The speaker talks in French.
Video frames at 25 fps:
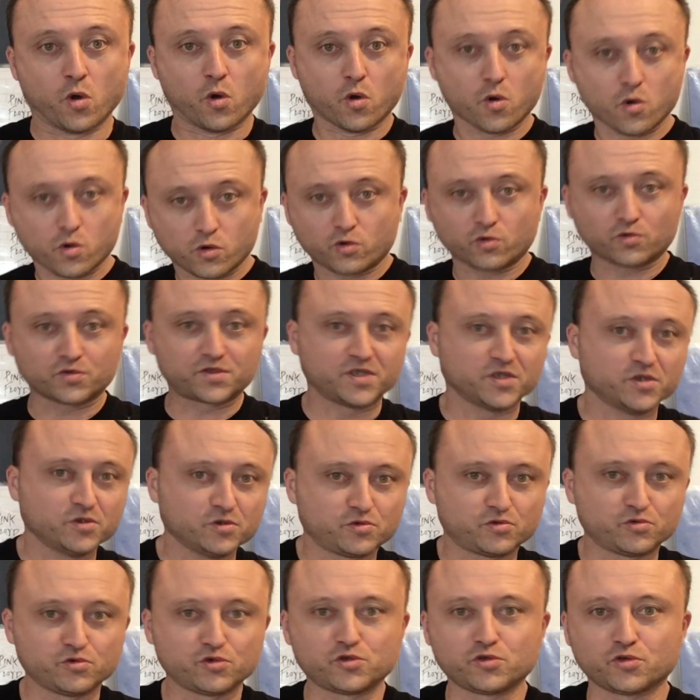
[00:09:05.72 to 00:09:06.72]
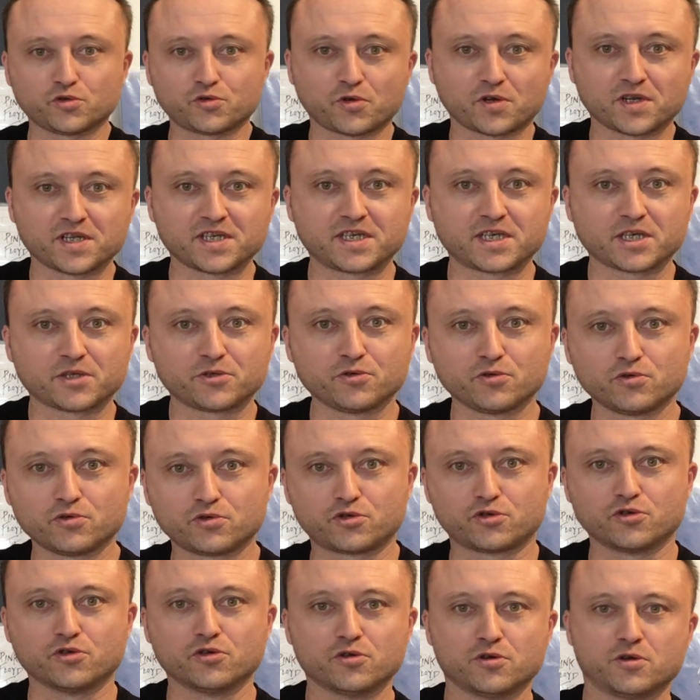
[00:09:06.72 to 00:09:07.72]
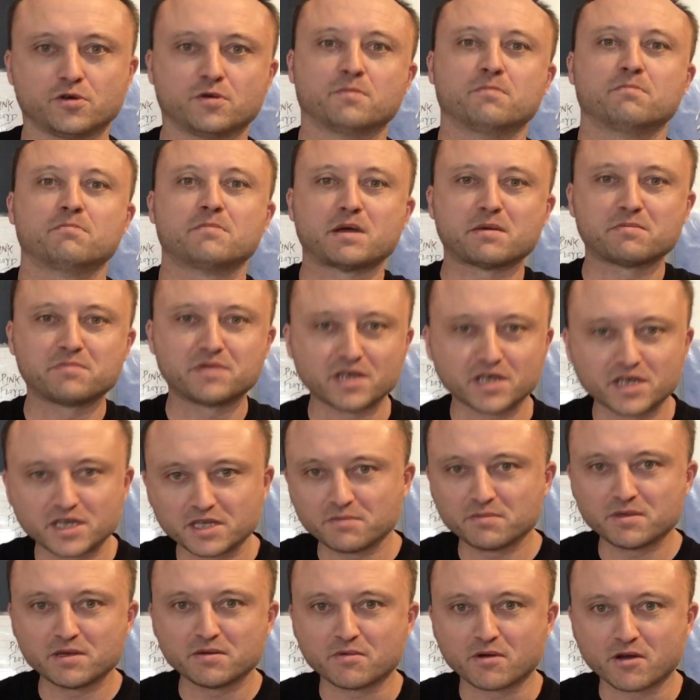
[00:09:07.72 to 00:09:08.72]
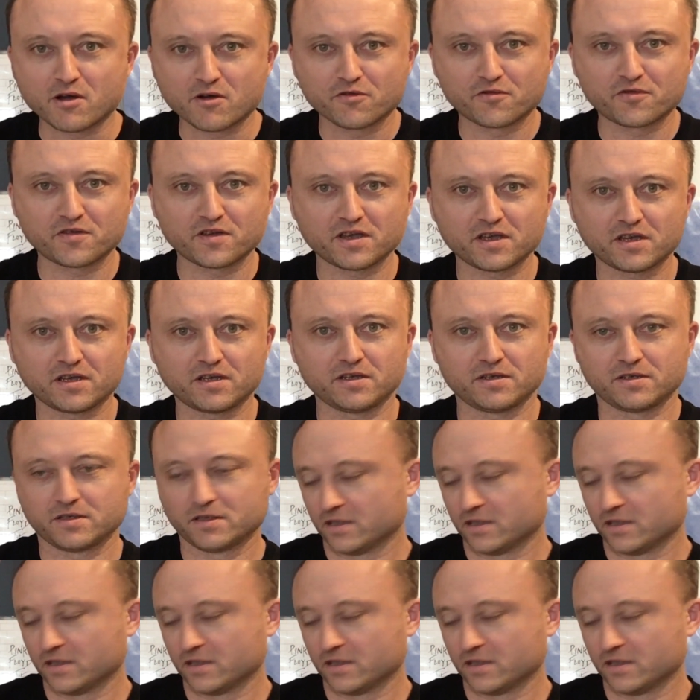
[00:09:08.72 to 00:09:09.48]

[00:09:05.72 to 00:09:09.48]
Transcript: On continue toujours dans les cadeaux que ma bien-aimée m'a offert.